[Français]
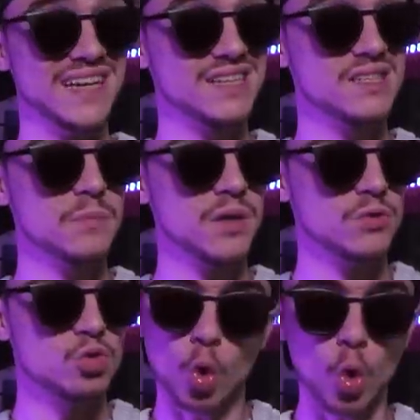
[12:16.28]

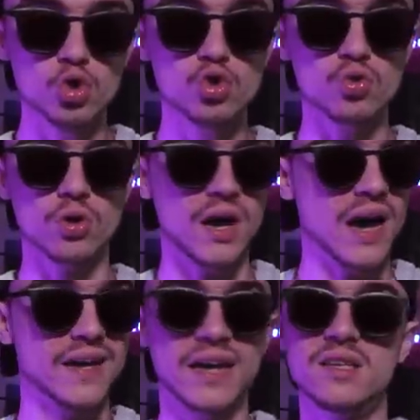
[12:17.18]
techniquement trop durs
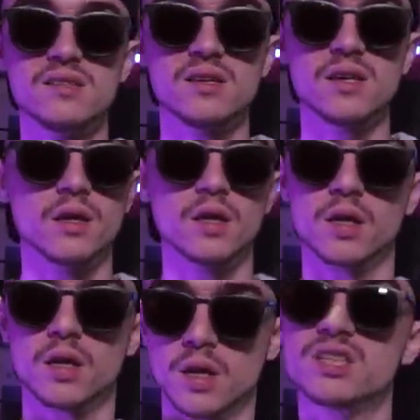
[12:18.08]
à réaliser
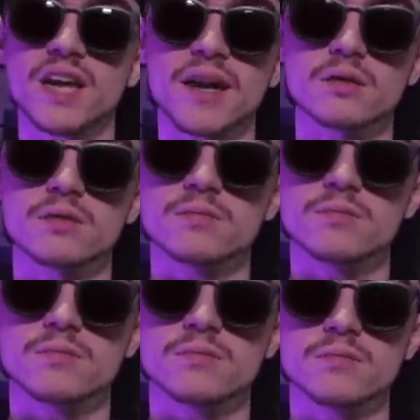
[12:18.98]
euh, en direct.
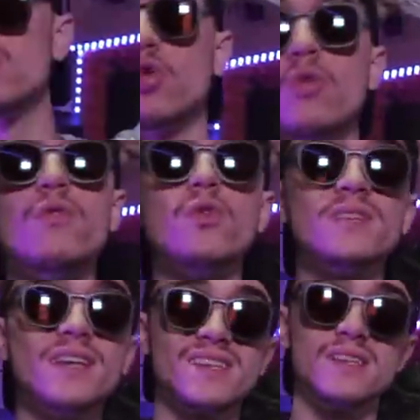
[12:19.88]
Et ceux qui sont
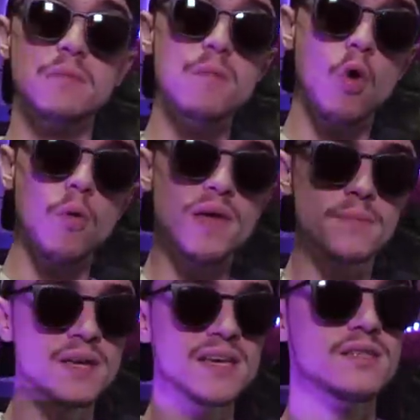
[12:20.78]
confrontés à ces mêmes
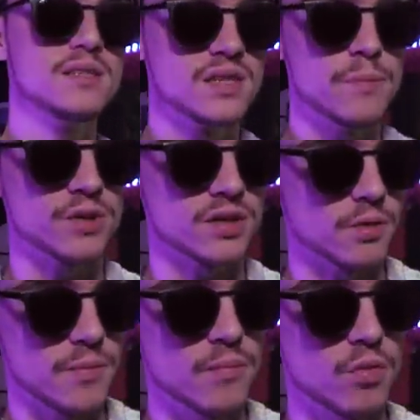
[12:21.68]
problèmes, si ce n'est
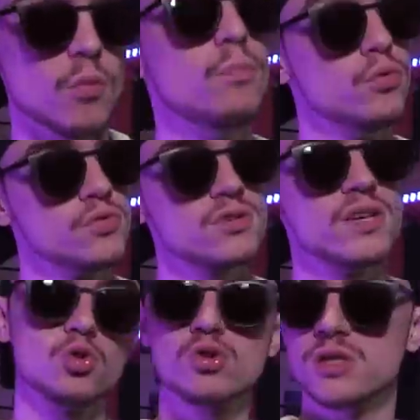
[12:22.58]
peut-être même plus,
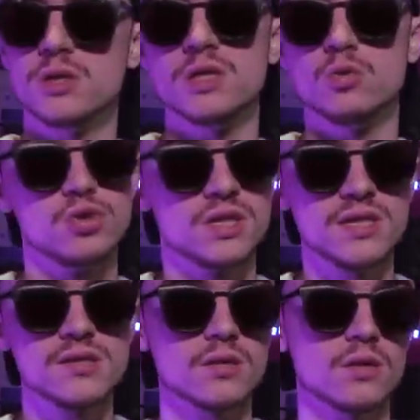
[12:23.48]
c'est ceux qui
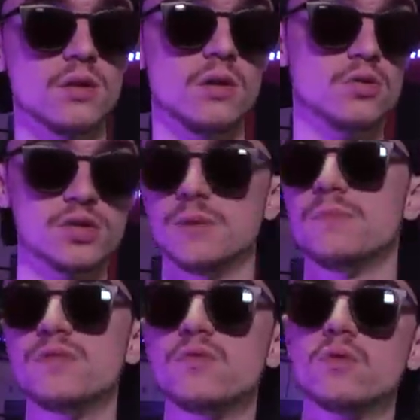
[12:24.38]
utilisent le
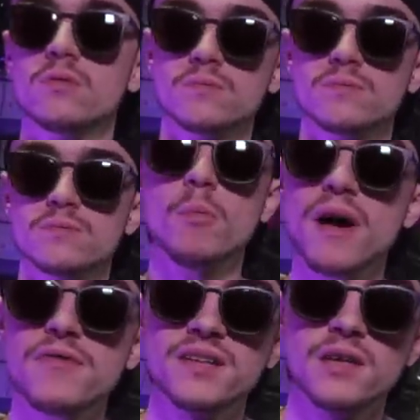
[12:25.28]
DMV Flow. L'exécution
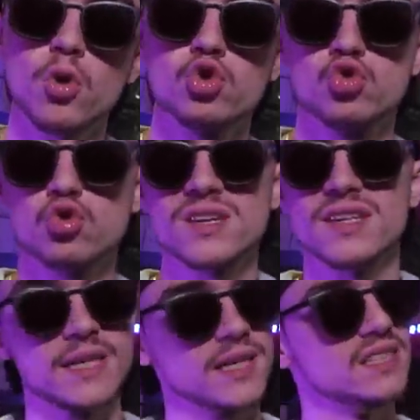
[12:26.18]
parfaite des morceaux sur
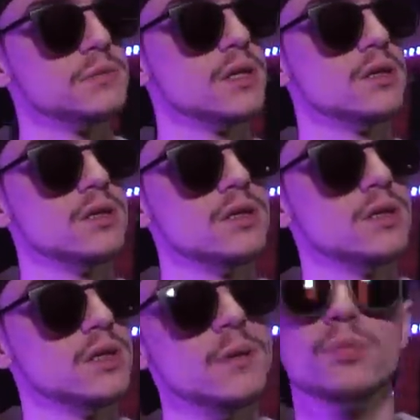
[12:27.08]
scène est quasiment euh,
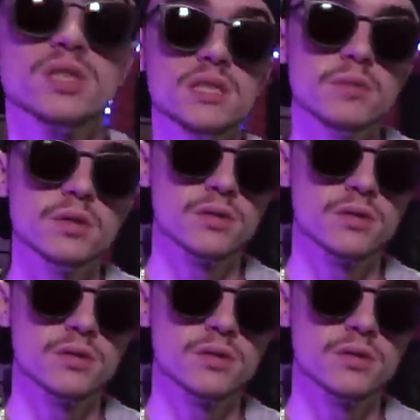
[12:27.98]
impossible.